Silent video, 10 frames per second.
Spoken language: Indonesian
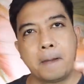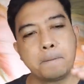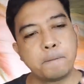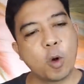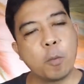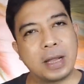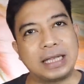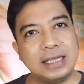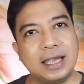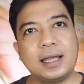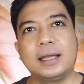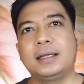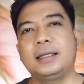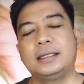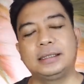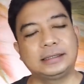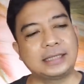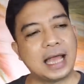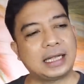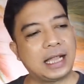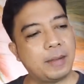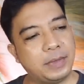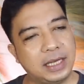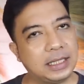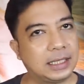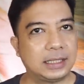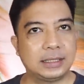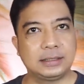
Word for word: momennya saat ngambilin